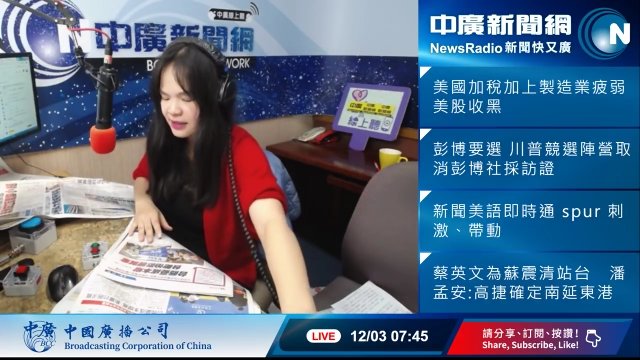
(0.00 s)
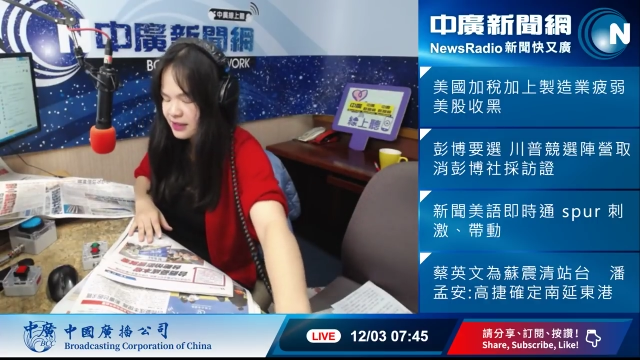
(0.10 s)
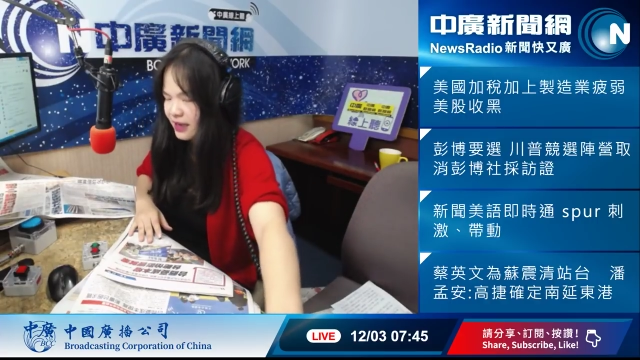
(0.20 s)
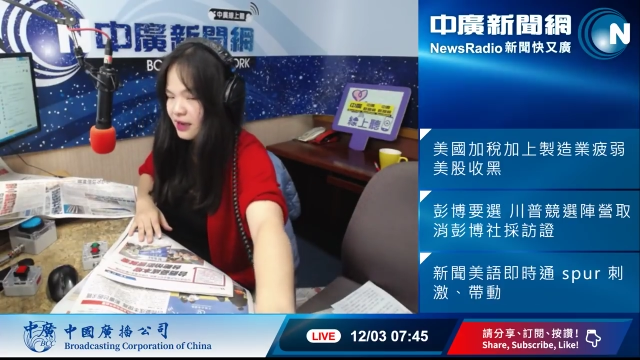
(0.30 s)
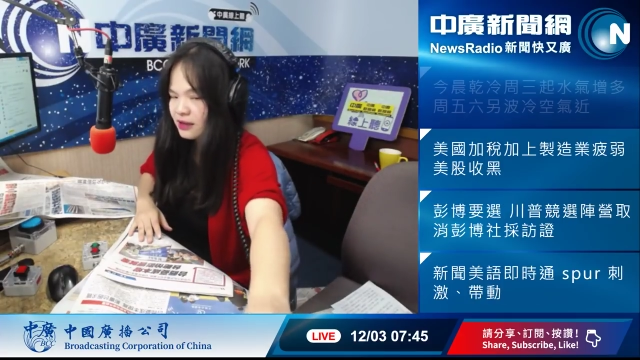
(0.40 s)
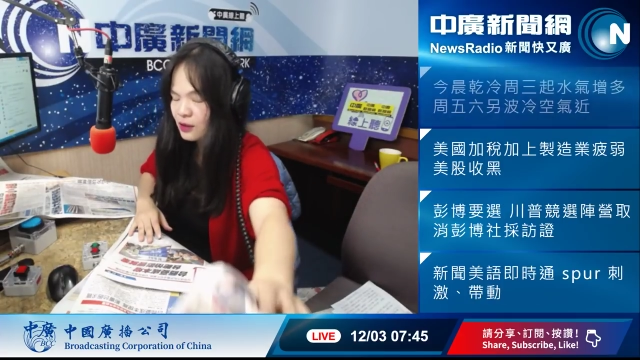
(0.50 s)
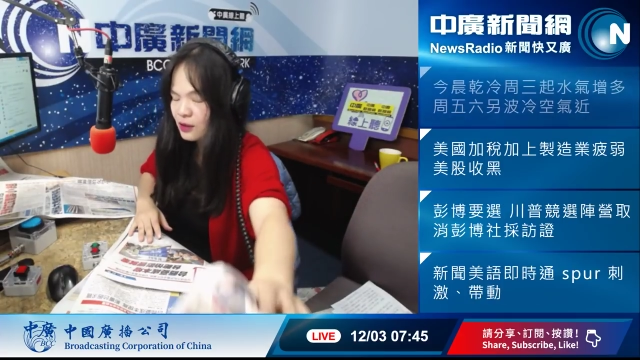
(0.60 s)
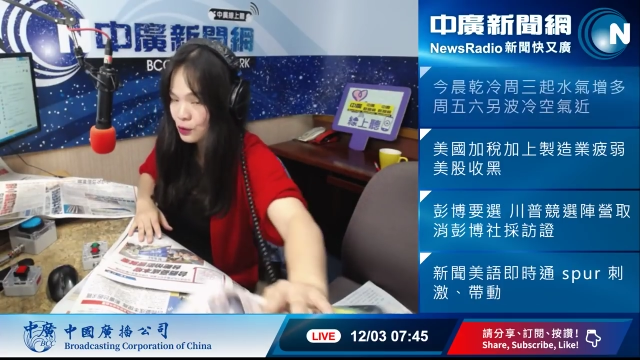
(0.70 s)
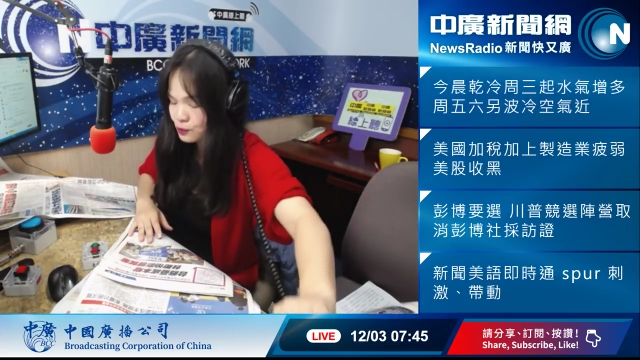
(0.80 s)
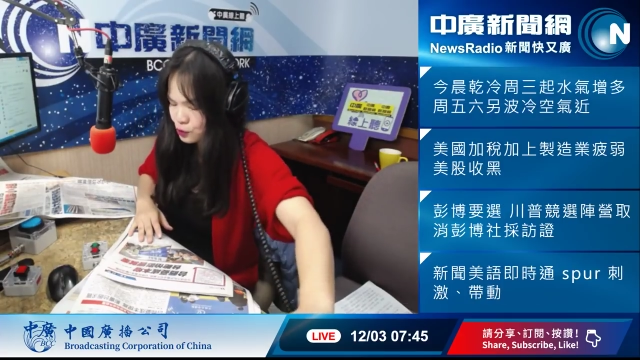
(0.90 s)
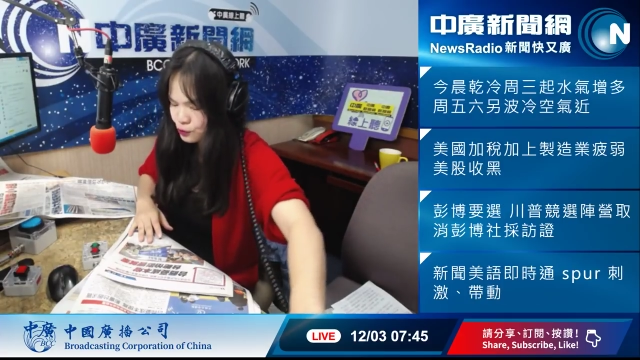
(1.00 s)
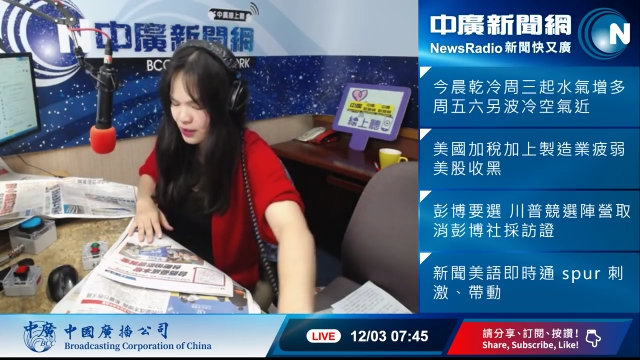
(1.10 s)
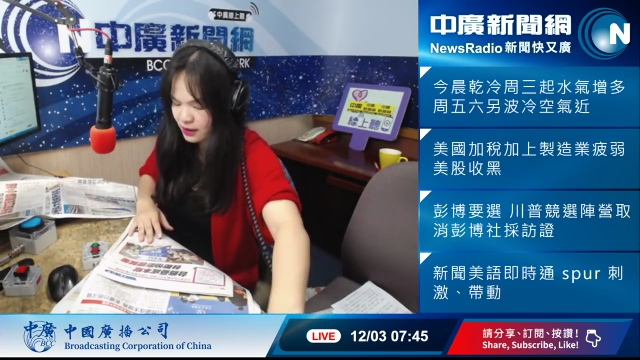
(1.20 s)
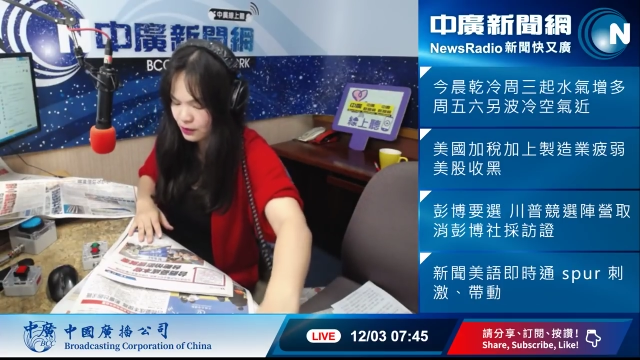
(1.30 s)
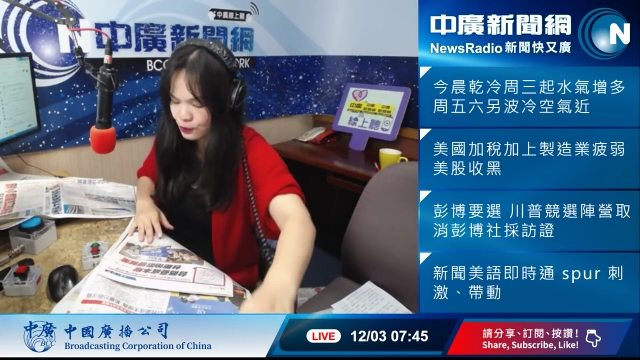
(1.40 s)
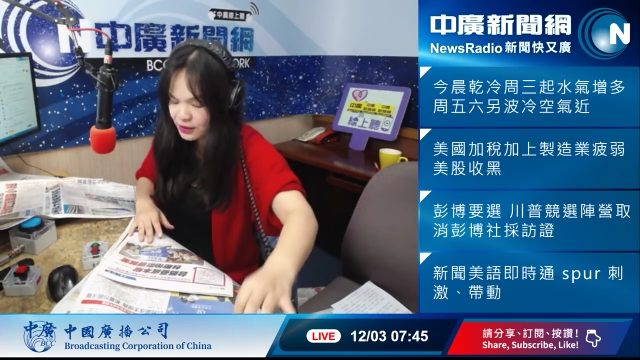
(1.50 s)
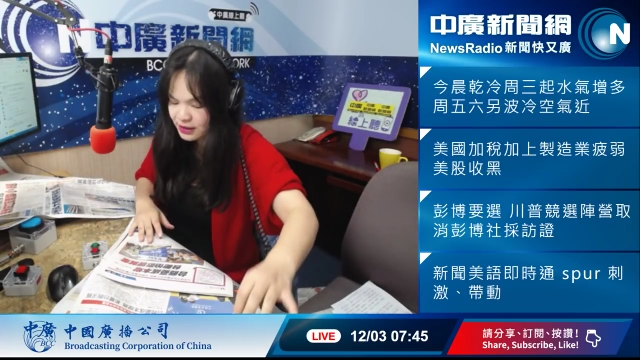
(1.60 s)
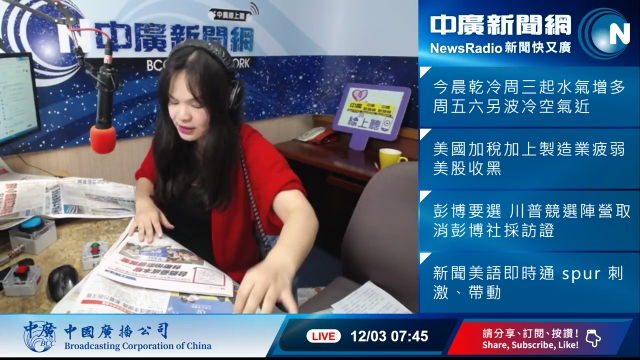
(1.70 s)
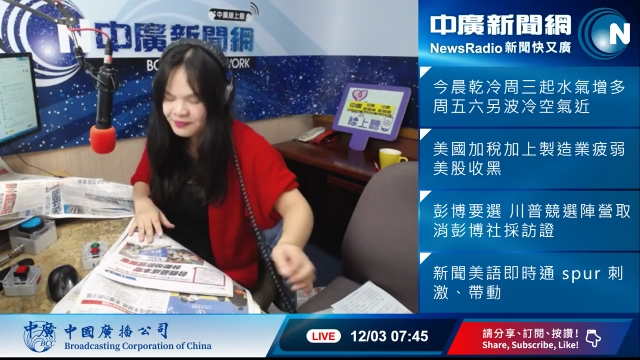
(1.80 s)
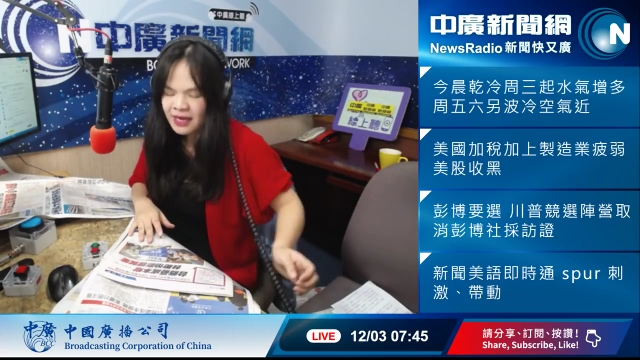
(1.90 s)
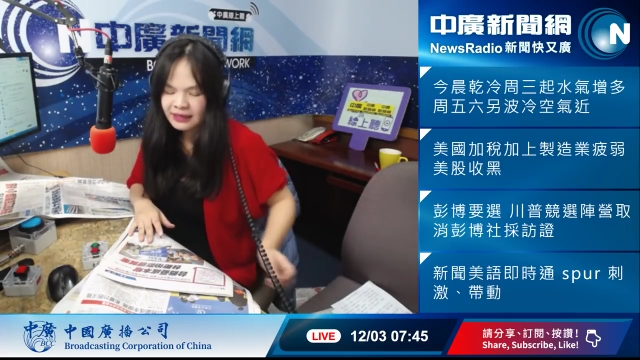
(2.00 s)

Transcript: 但是两岸沟通中断很困难，